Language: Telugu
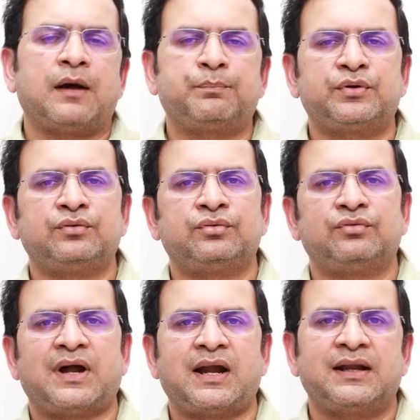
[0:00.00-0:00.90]
అప్పుడు
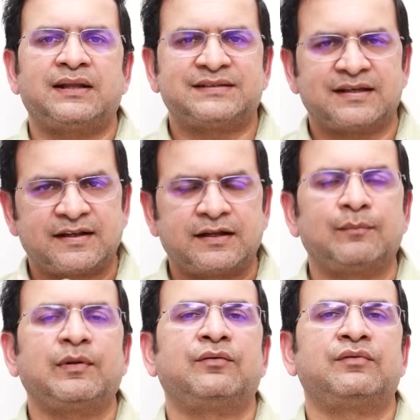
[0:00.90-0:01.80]
వాళ్ళ
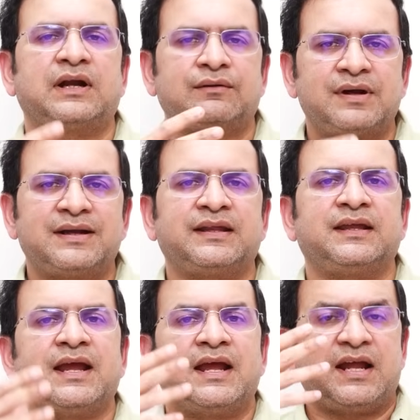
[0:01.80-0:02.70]
శరీరంలో ఉన్నటువంటి
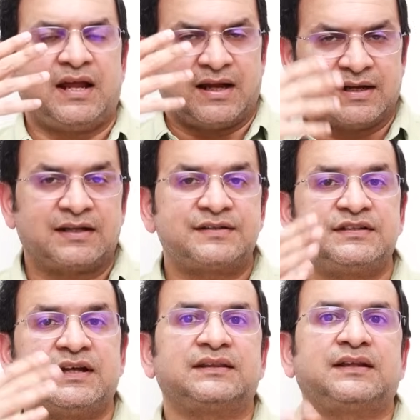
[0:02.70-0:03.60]

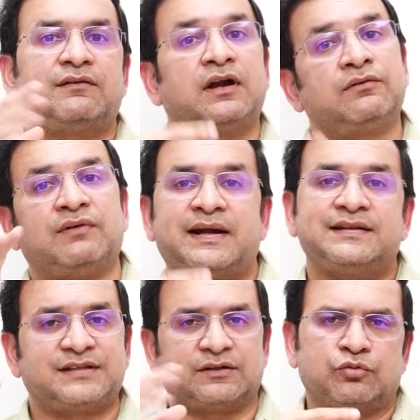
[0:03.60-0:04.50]
ఎనర్జీ అంతా వాళ్ళు
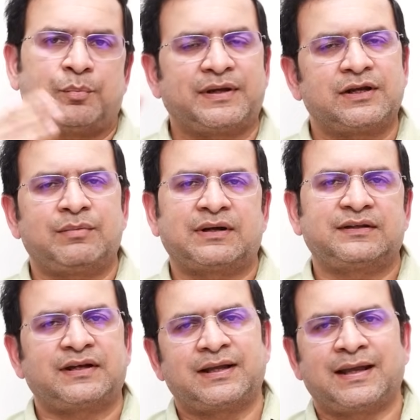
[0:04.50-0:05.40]
వాడేశారు ముప్పై
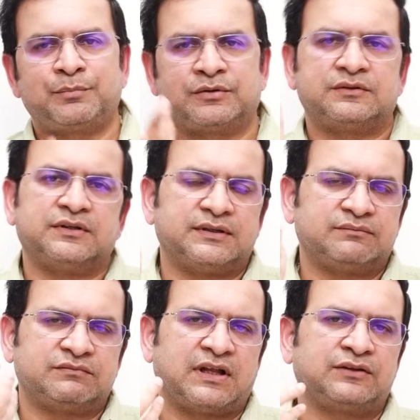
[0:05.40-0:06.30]
కిలోమీటర్ల దగ్గర అయిపోతుంది
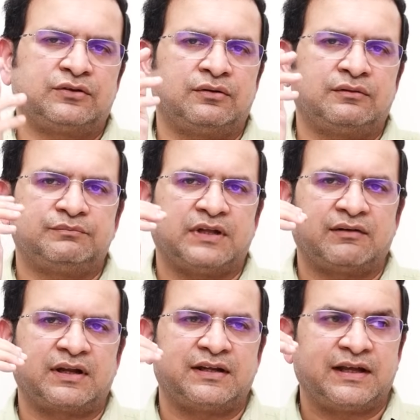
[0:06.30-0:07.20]
దాంతో
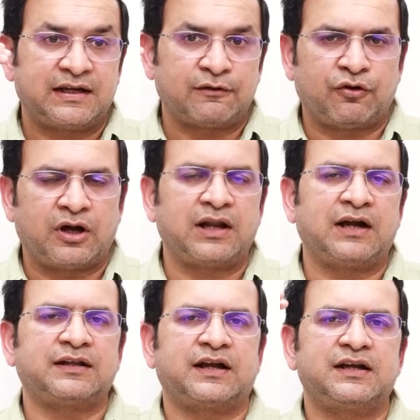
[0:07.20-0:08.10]
ఏమంటారంటే హీట్ వాల్
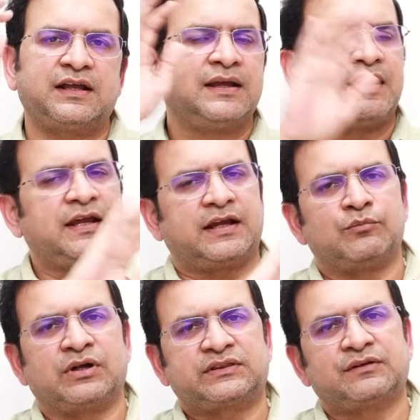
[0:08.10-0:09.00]
అంటారు అంటే
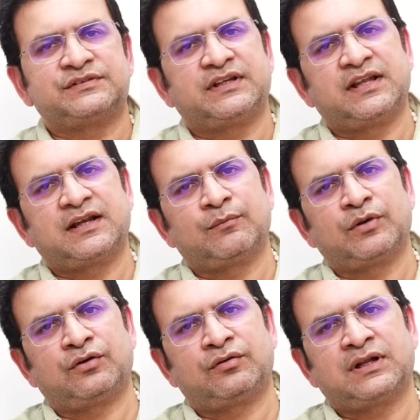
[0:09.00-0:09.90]
మొత్తం
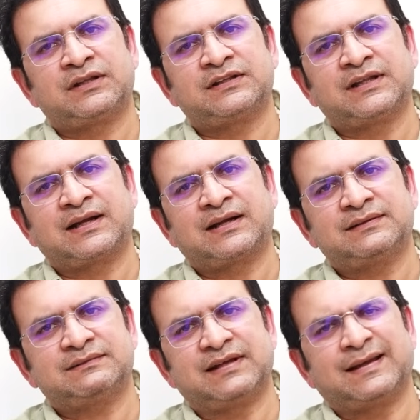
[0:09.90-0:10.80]
శరీరంలో ఉన్నంత
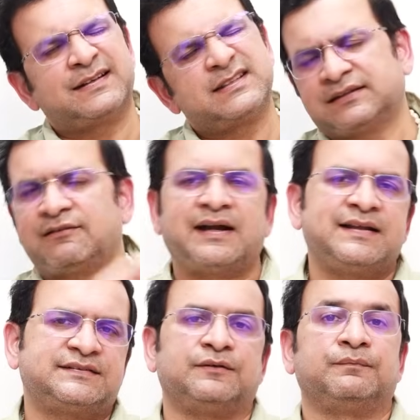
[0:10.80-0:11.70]
ఎనర్జీ అంతా
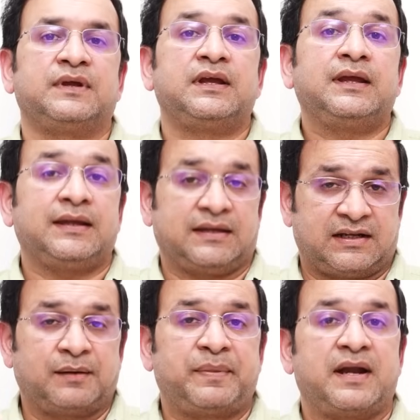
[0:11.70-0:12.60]
వాడేసాం
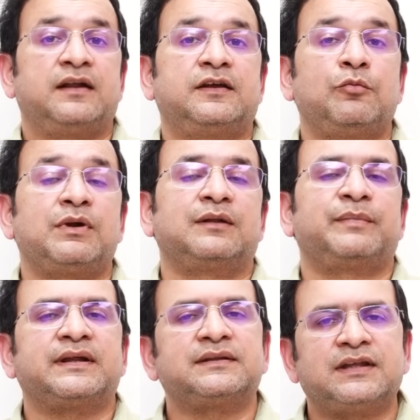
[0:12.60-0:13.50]
ఇంకా పన్నెండు కిలోమీటర్లు
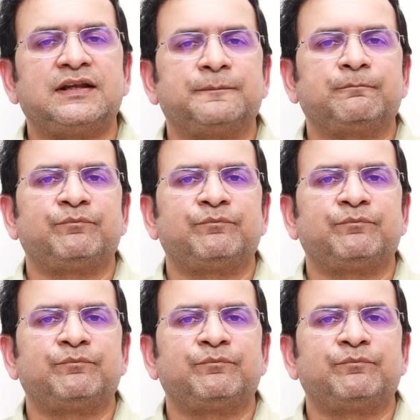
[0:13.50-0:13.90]
పరిగెత్తాలి